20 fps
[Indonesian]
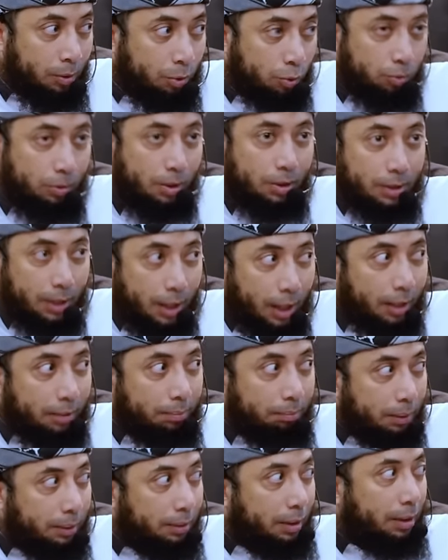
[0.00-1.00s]
Sudah
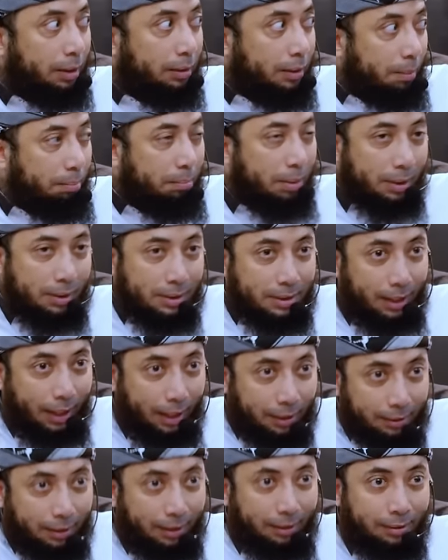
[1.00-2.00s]
sehat minta ditambah
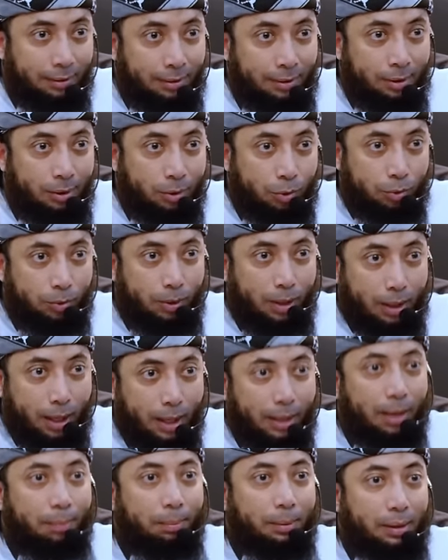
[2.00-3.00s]
kesehatan, sudah
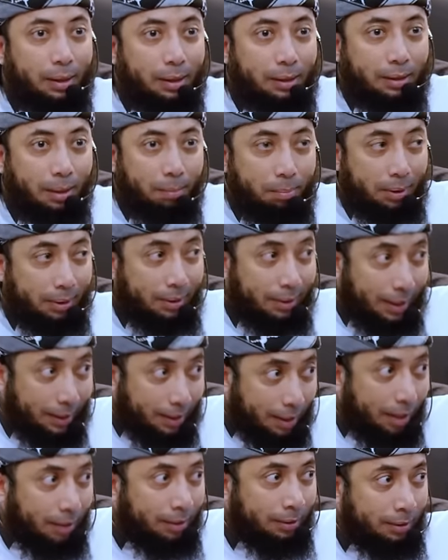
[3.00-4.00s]
kaya minta ditambah
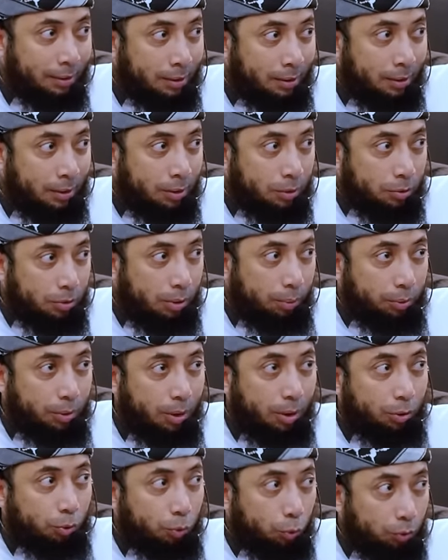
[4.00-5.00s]
kekayaan, sudah
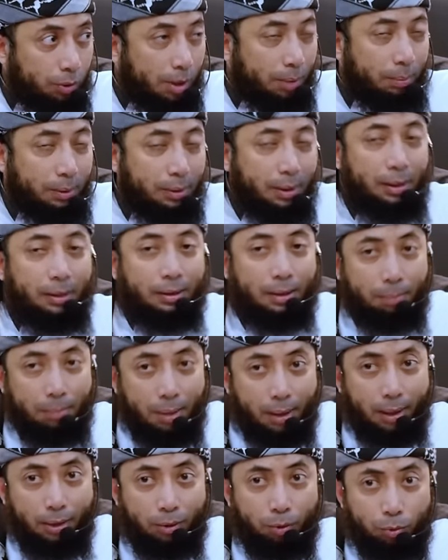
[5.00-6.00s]
punya keturunan minta
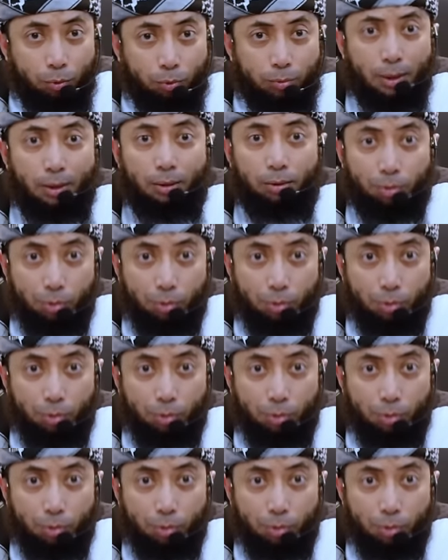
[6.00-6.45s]
ditambahkan keturunan.